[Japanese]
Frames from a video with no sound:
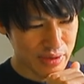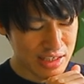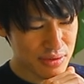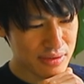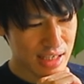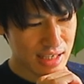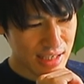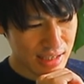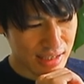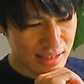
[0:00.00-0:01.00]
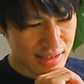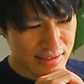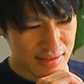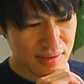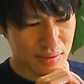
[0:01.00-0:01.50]
伊之助が
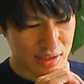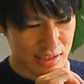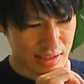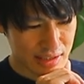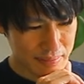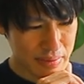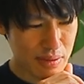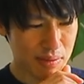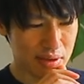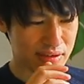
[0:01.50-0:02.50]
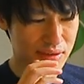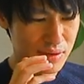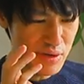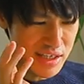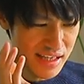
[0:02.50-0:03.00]
禰豆子に、やっぱりこれもね、
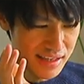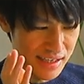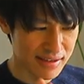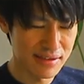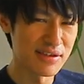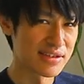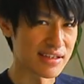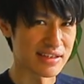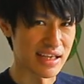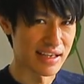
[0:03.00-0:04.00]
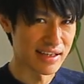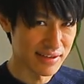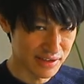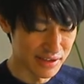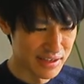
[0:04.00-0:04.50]
すごいね、懐くんですね。
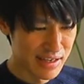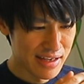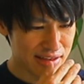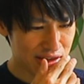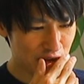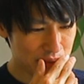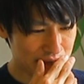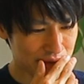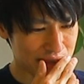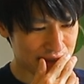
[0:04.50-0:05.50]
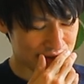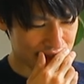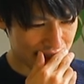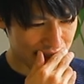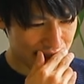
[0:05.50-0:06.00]
懐く。っていうのを見た時にです
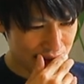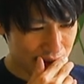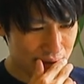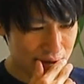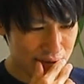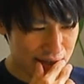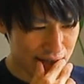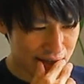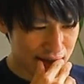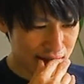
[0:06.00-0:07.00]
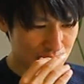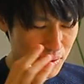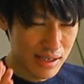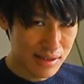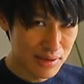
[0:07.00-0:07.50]
ね、これは、
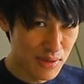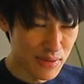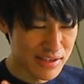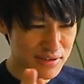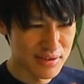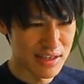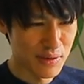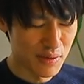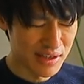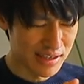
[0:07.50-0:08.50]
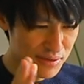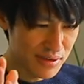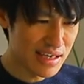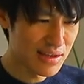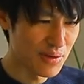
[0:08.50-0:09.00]
虎と羊、この謎
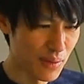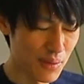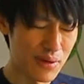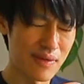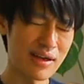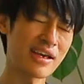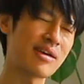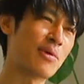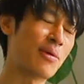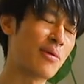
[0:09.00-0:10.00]
の相性、これはね、も